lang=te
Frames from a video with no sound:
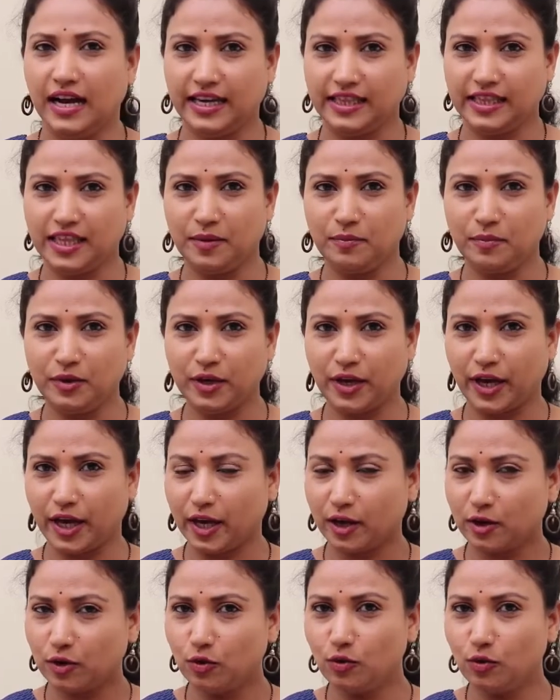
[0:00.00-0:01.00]
అయితే మీరు
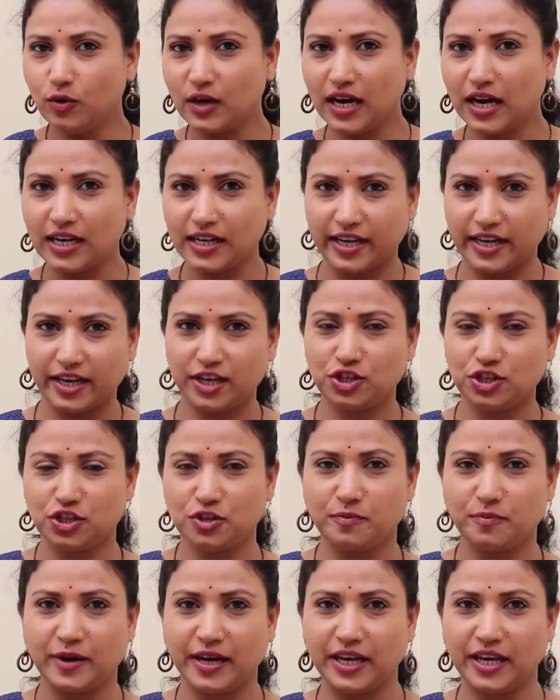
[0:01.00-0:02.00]
ఎక్కువగా
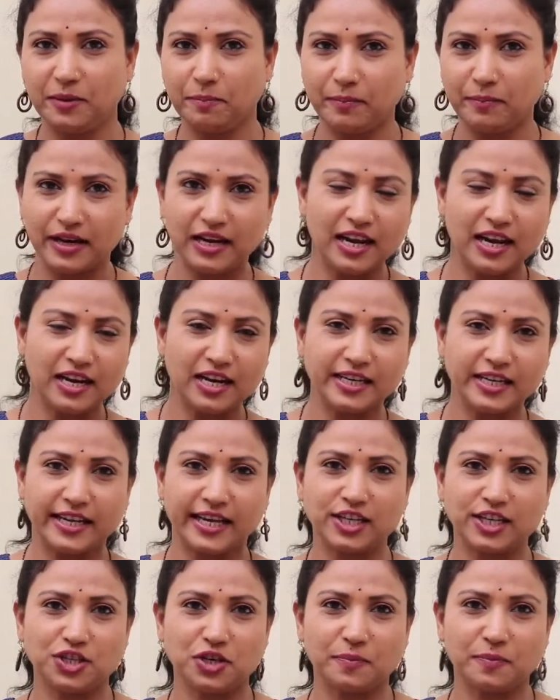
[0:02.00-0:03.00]
టెన్షన్ పడి పిల్లల్ని
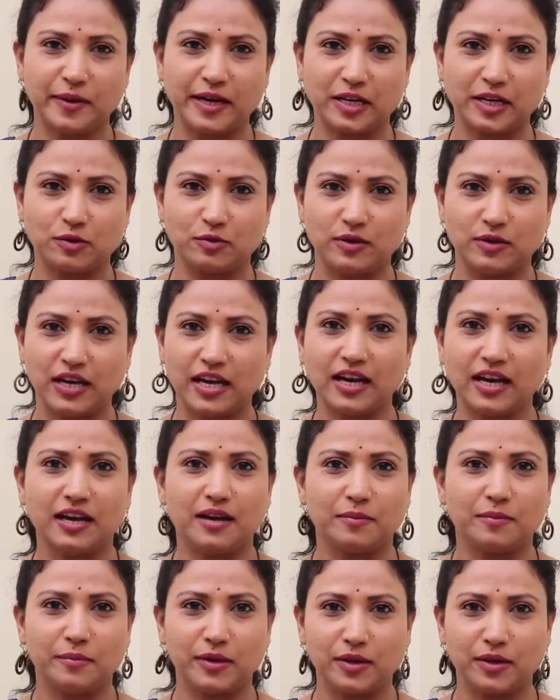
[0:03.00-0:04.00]
టెన్షన్ పెట్టకుండా
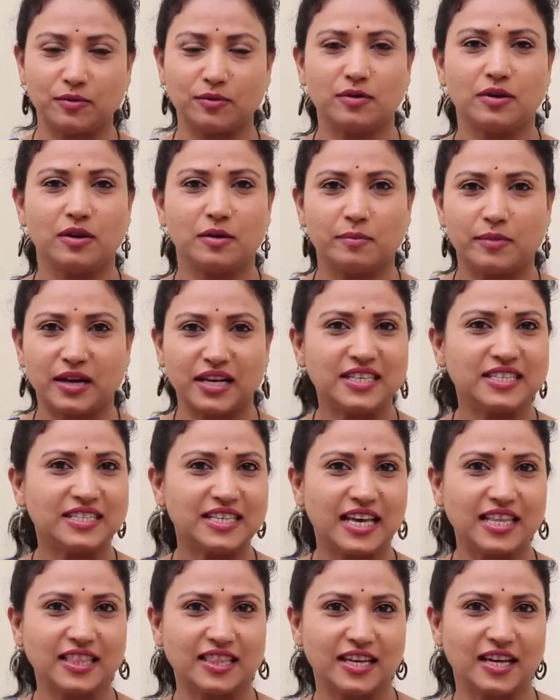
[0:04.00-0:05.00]
మీరు
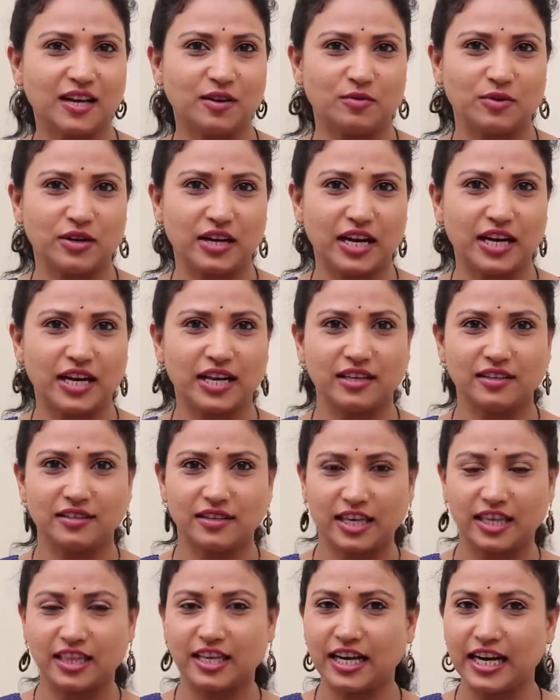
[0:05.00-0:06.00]
మనశ్శాంతిగా ఉండండి
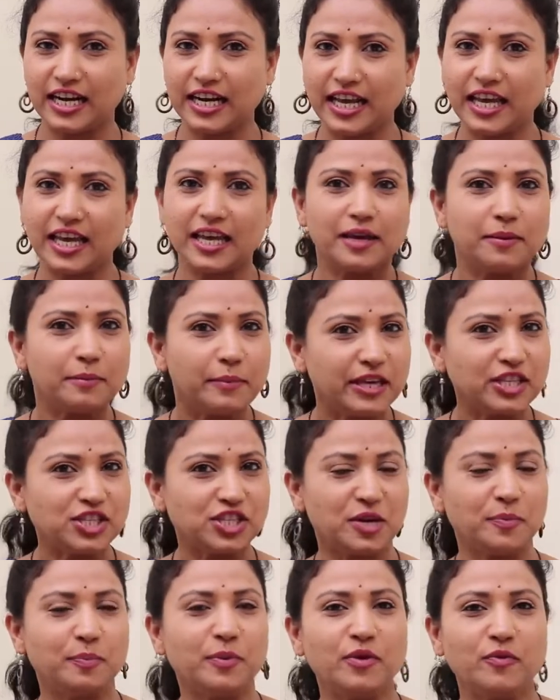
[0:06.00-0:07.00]
ఎందుకంటే మేము
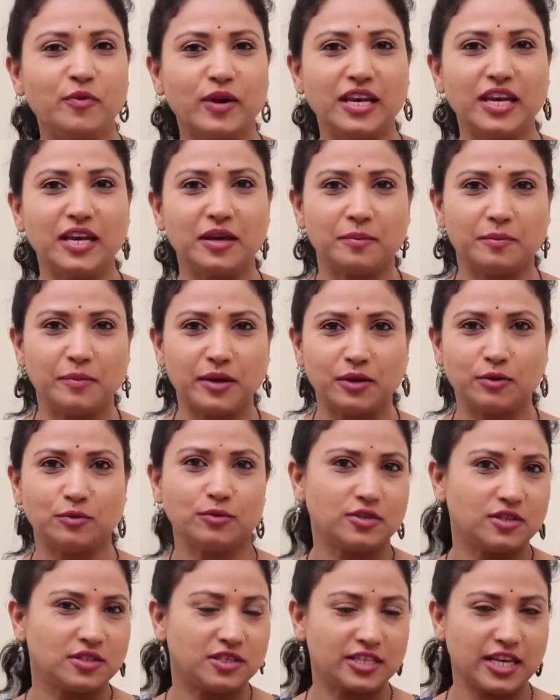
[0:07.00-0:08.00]
చెప్పినవన్నీ మీరు
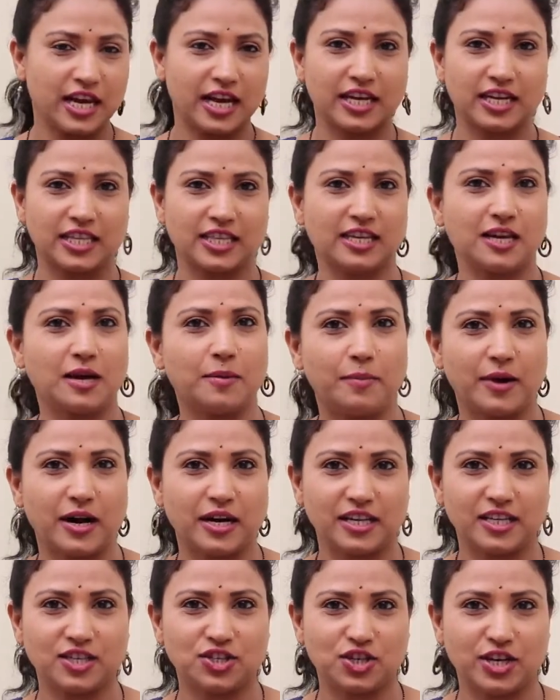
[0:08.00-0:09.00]
జాగ్రత్తగా
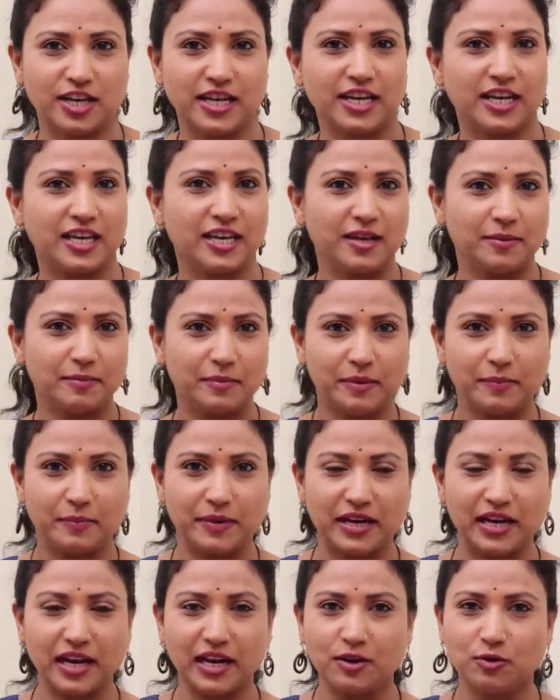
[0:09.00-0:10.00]
పాటించండి మీ
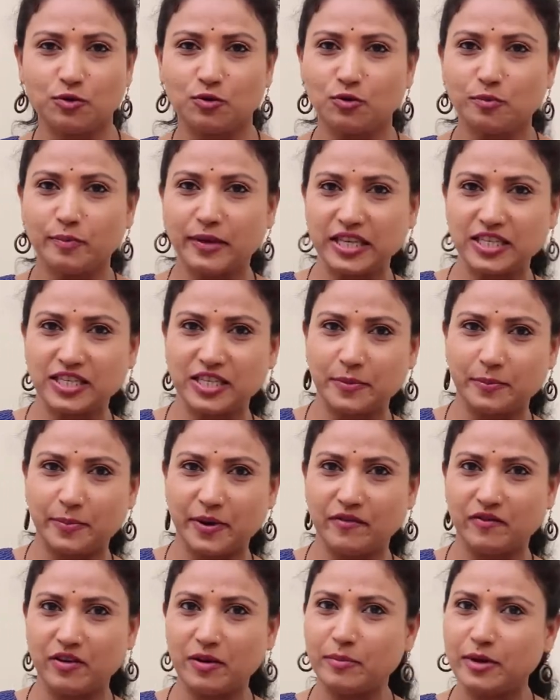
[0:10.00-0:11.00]
పిల్లలకు మేము
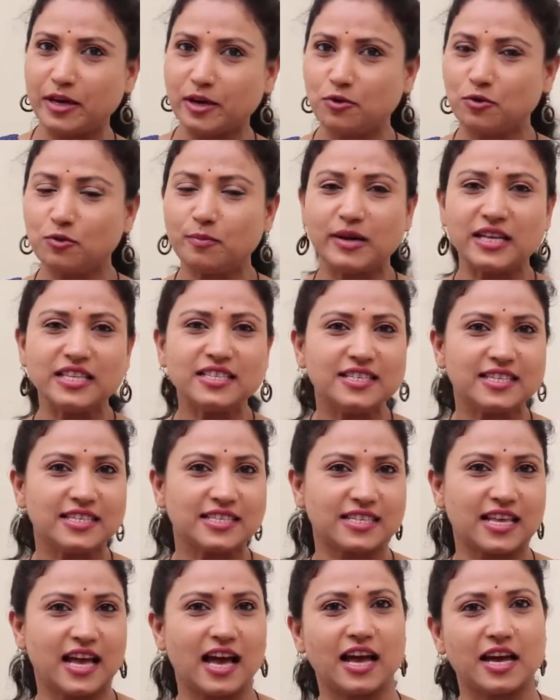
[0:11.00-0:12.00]
చెప్పేవి మీకు మంచి
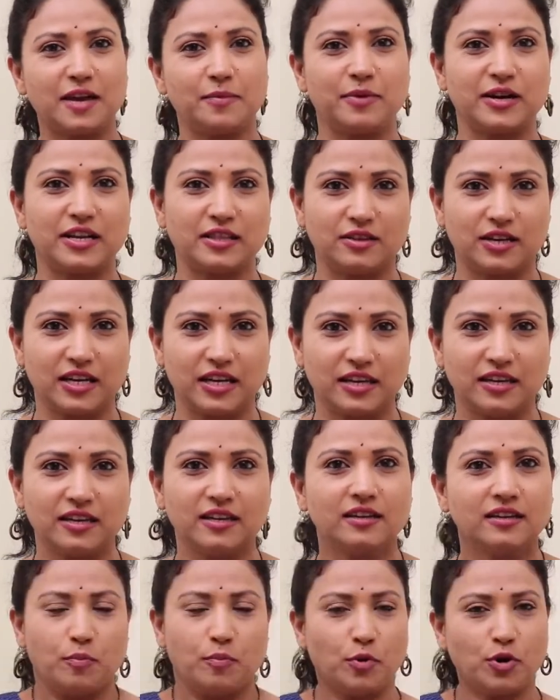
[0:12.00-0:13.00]
సహాయపడతాయి
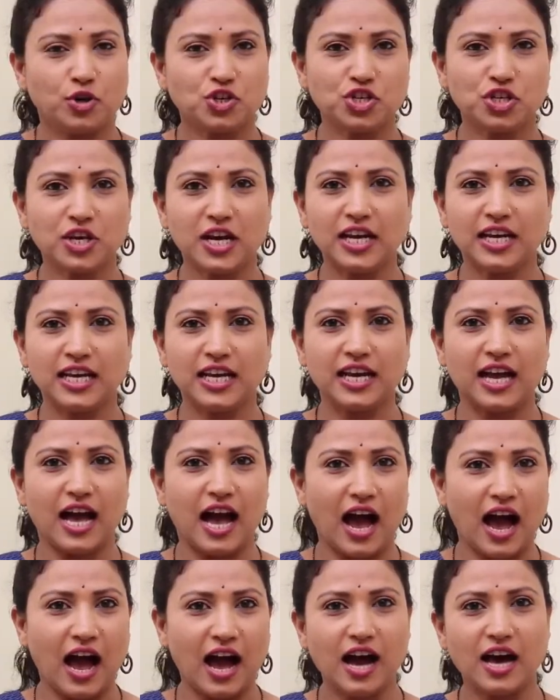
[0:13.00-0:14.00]
పోషకాలు గల
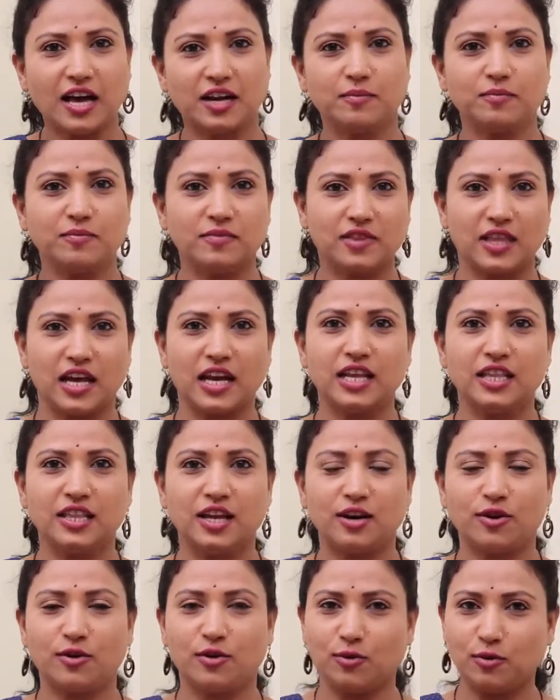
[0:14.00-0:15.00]
ఆహారం
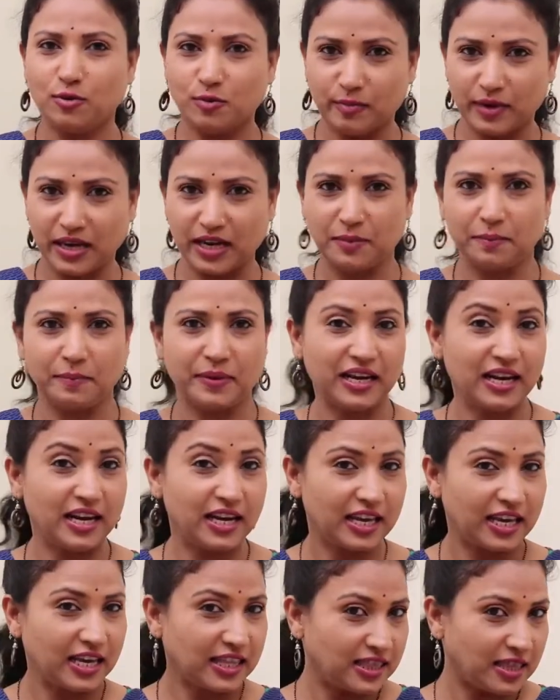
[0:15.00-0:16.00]
తల్లిదండ్రులు మరి
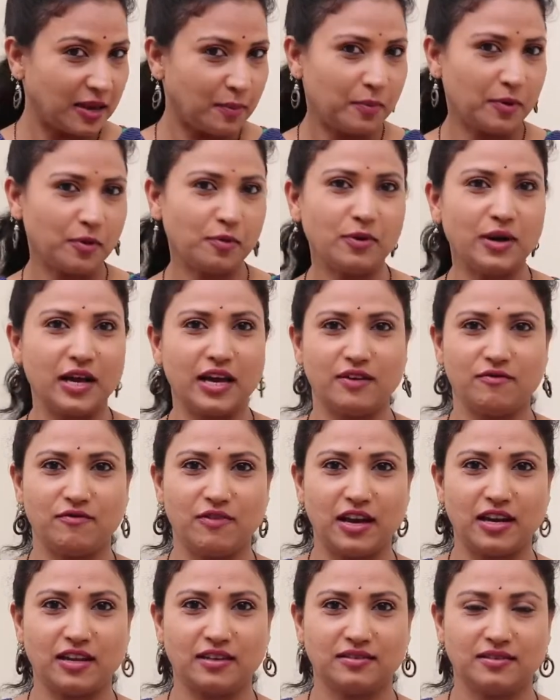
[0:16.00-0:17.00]
పిల్లలకి తప్పకుండా
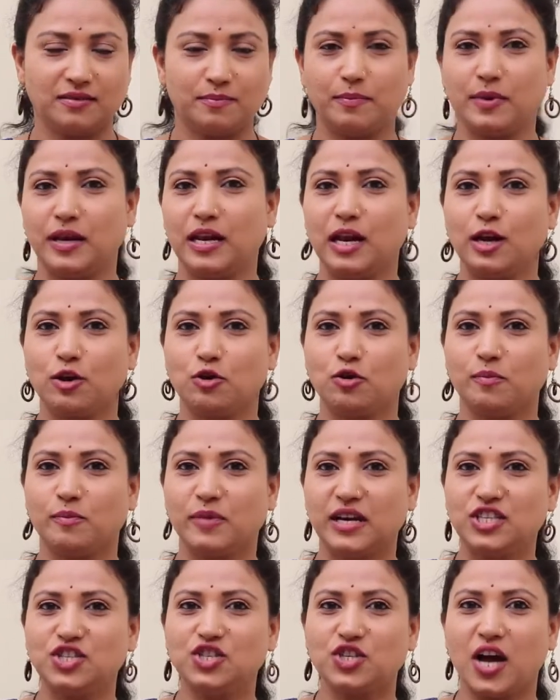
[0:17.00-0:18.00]
ఇవ్వాలి పిల్లలకు
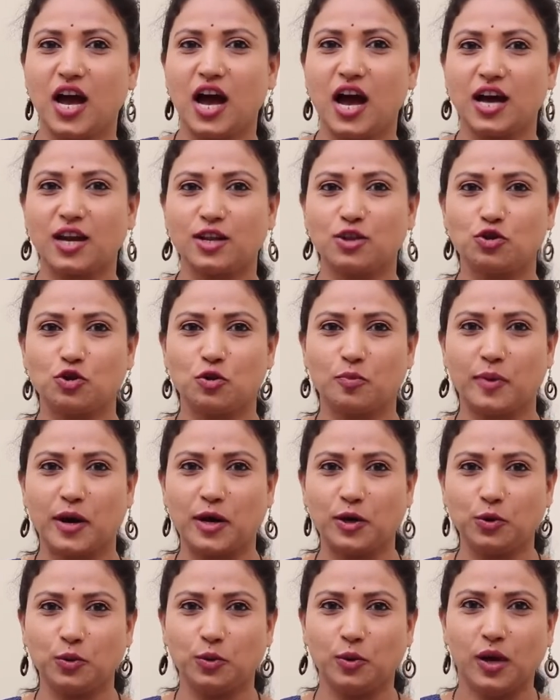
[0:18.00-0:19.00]
మంచి ఆహారంతో
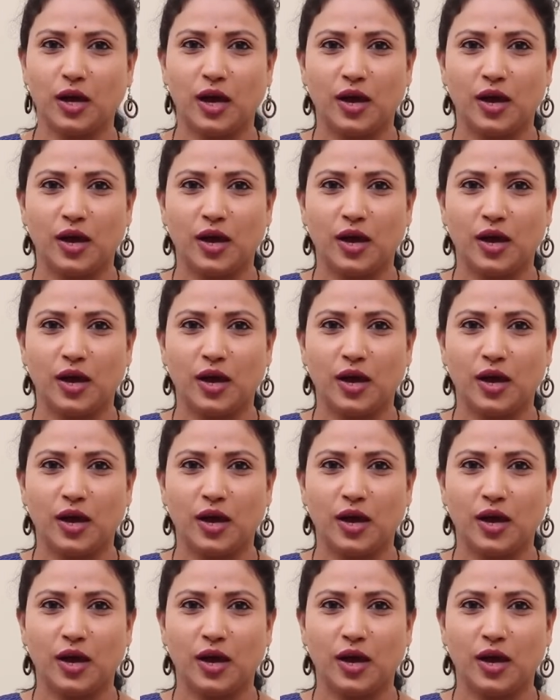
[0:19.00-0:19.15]
పాటు